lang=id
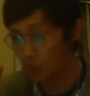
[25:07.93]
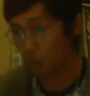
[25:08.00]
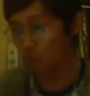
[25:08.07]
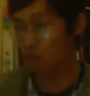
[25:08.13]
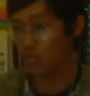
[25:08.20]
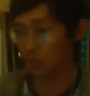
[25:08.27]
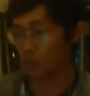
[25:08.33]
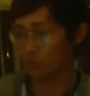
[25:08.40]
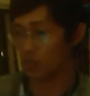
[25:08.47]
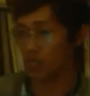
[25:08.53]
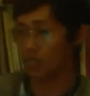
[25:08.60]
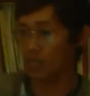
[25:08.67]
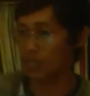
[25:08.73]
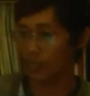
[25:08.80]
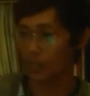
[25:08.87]
Kristus
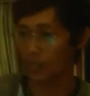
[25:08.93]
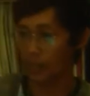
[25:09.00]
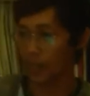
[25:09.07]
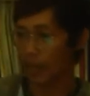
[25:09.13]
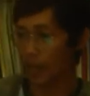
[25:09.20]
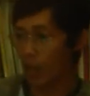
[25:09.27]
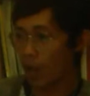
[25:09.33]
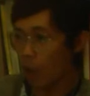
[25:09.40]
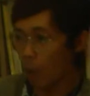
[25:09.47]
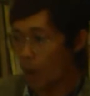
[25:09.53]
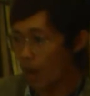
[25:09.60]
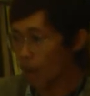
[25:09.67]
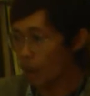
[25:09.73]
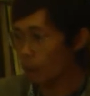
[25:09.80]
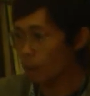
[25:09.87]
Yesus sendiri.
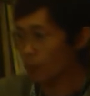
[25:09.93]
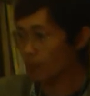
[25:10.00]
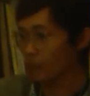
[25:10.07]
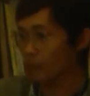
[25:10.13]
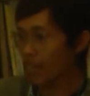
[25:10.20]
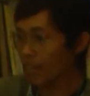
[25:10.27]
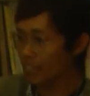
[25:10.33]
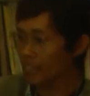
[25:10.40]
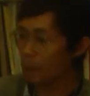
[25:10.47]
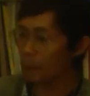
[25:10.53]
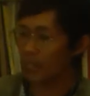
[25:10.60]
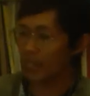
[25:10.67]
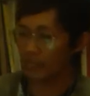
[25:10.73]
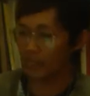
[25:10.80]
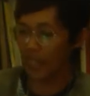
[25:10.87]
Walaupun
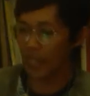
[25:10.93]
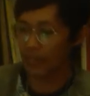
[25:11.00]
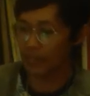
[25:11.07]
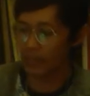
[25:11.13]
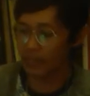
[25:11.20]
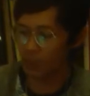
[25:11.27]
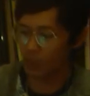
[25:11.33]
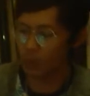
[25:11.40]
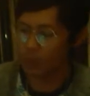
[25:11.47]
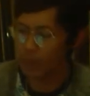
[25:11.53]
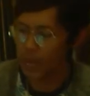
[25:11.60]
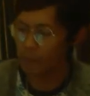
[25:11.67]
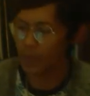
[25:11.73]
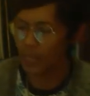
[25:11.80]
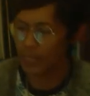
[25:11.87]
makanya perkataan
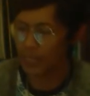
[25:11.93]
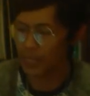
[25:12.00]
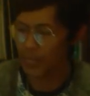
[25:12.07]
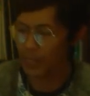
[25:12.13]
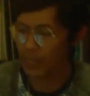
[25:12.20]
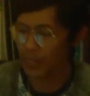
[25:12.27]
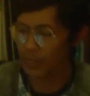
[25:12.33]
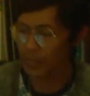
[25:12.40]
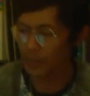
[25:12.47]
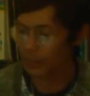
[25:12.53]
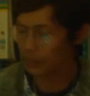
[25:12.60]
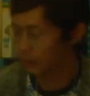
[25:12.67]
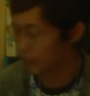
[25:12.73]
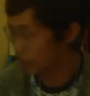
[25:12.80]
Roma pasal